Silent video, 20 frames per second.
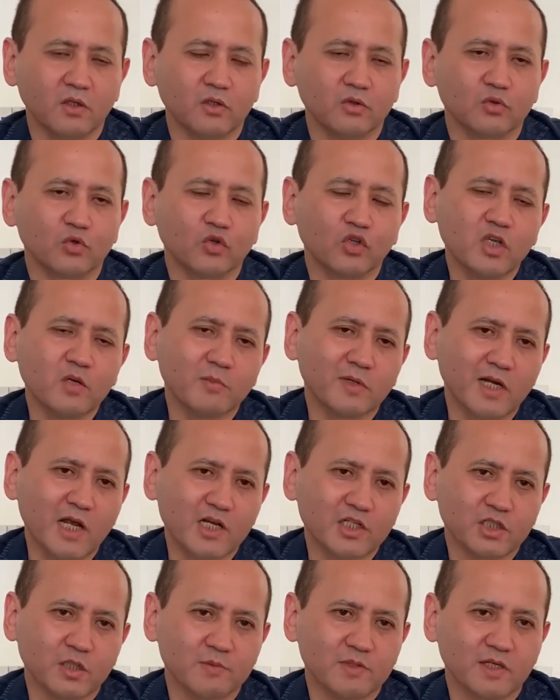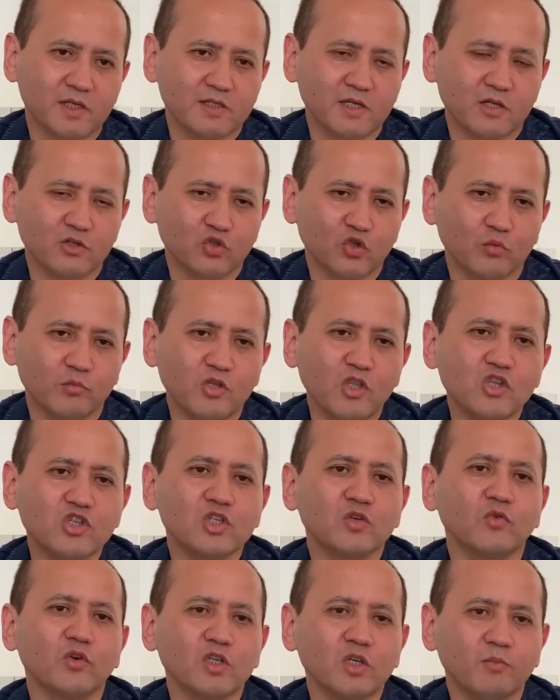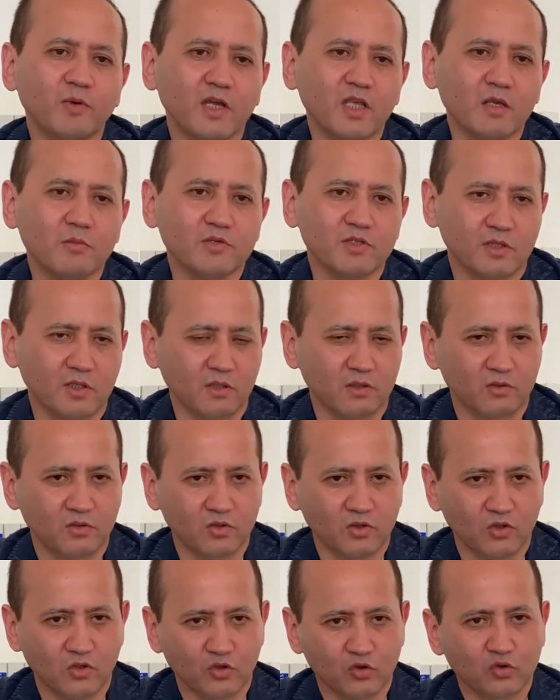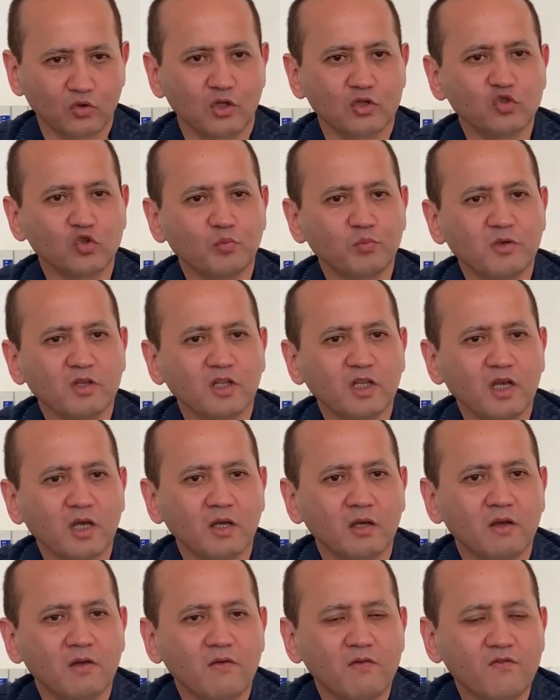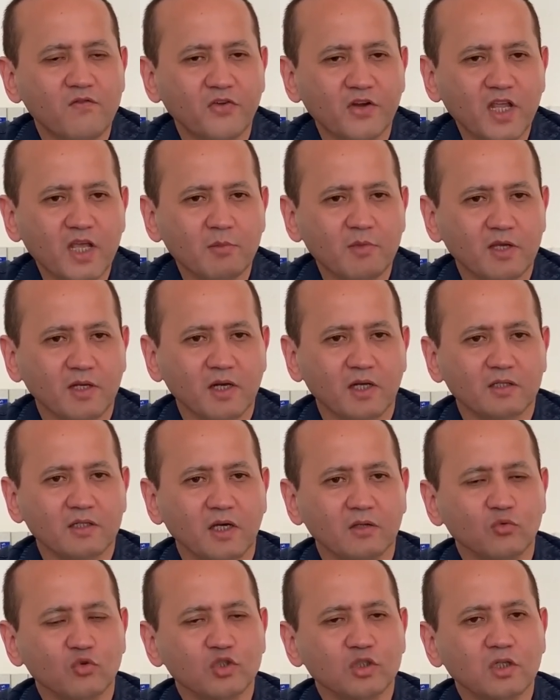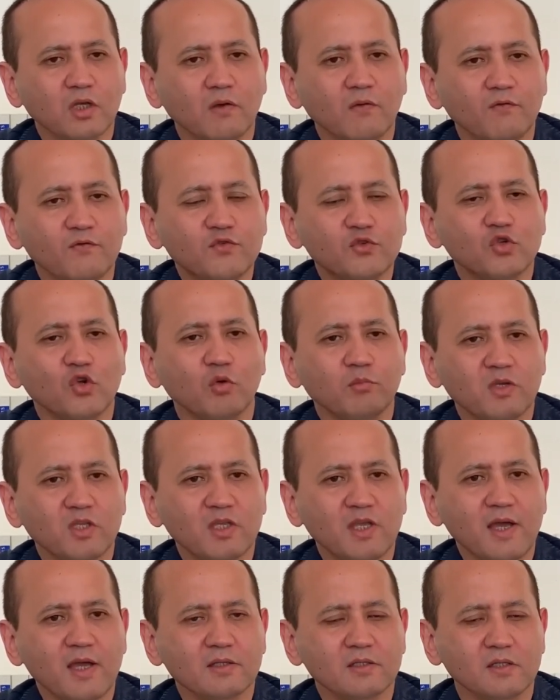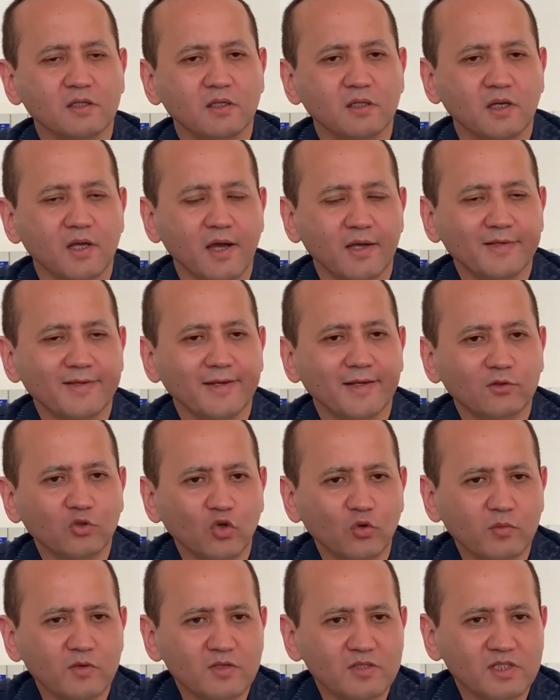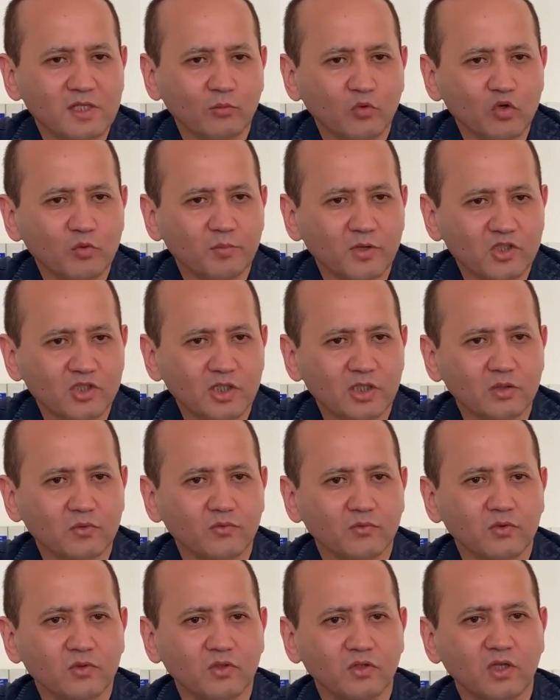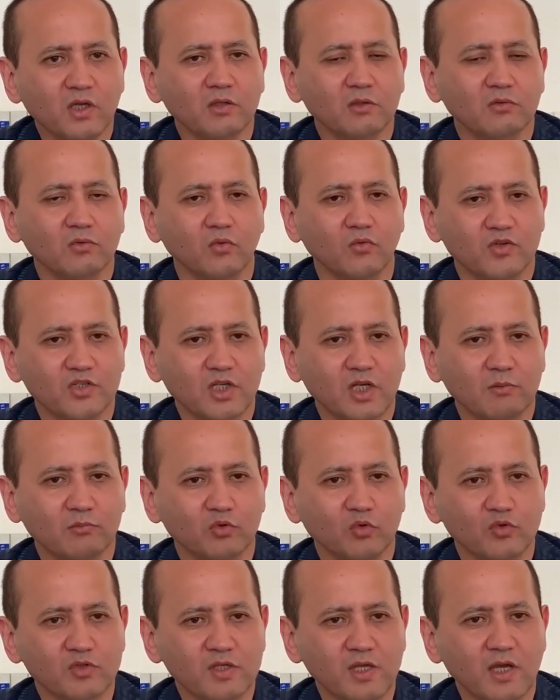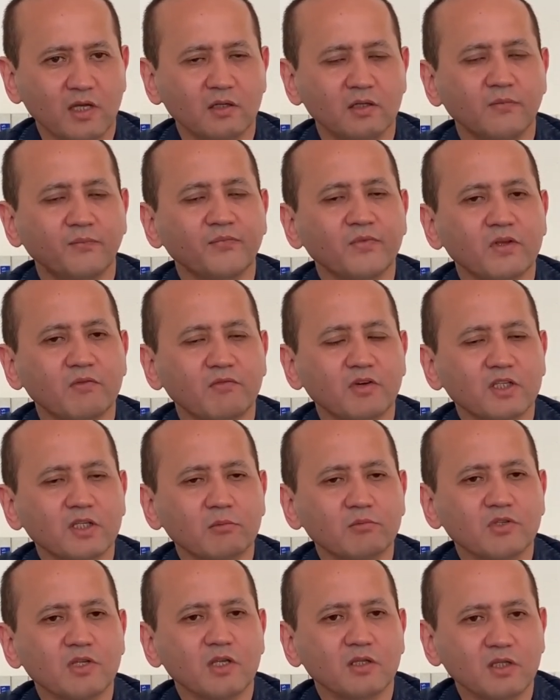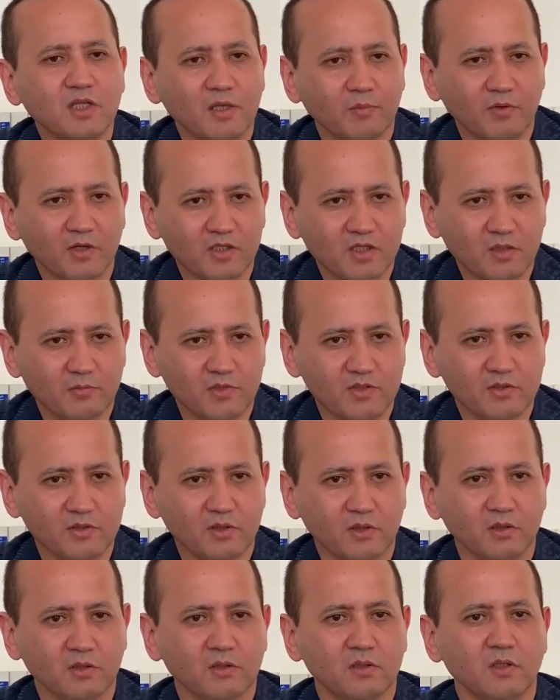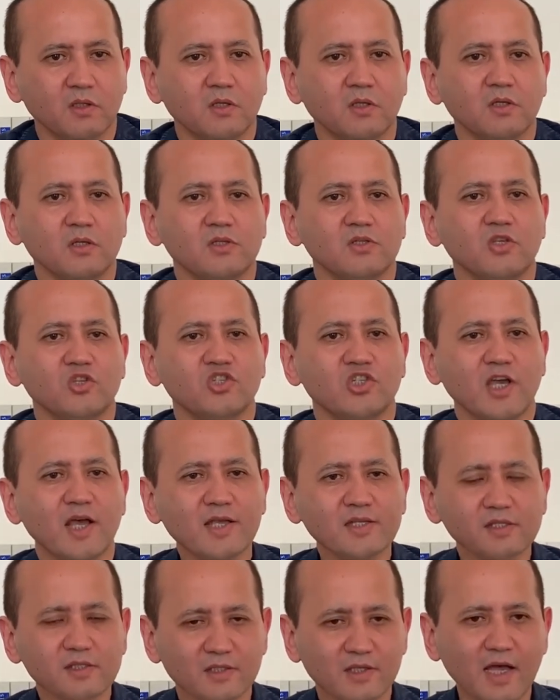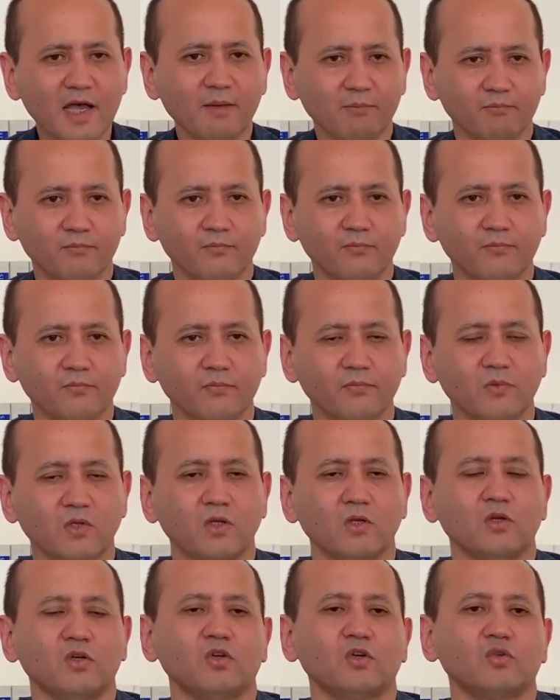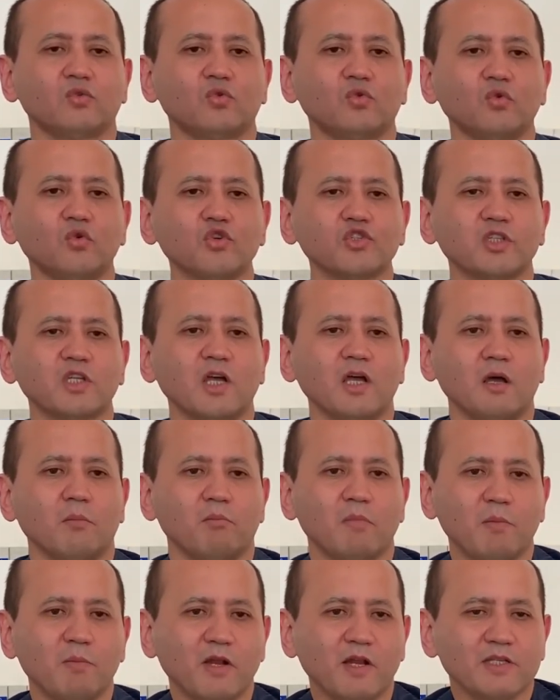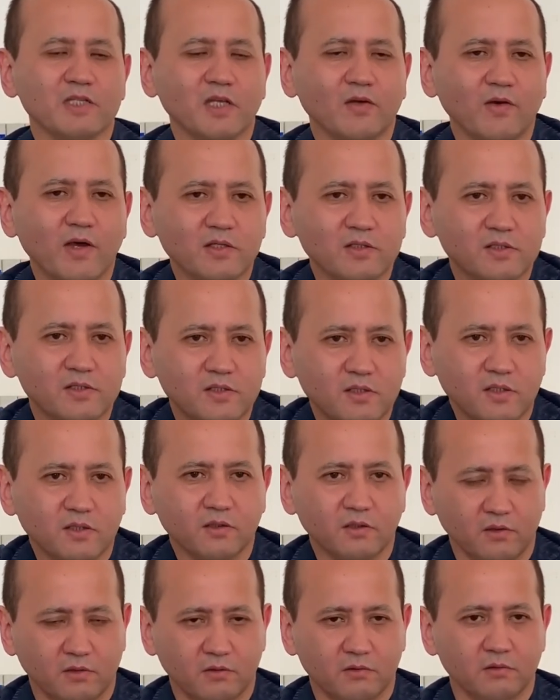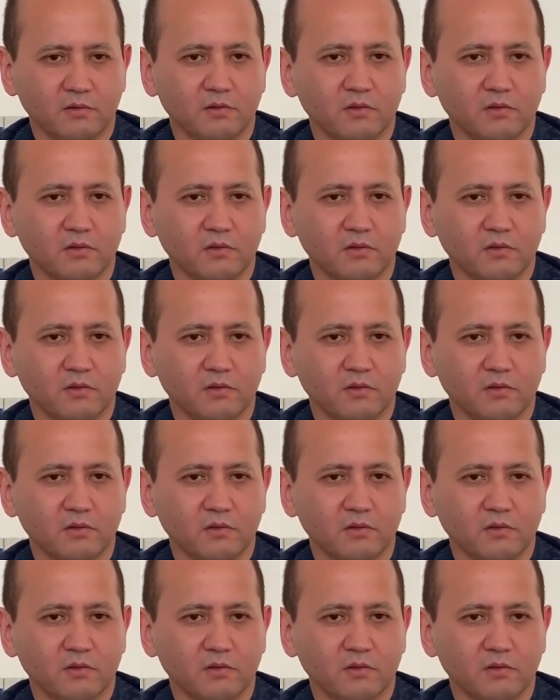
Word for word: другим гражданам, сказать, что мы ничего не боимся, что наступило время, когда нужно все менять, они готовы с собой пожертвовать. Нет, уважаемые друзья, в этом нет необходимости. Сейчас нам нужно мобилизовать силы,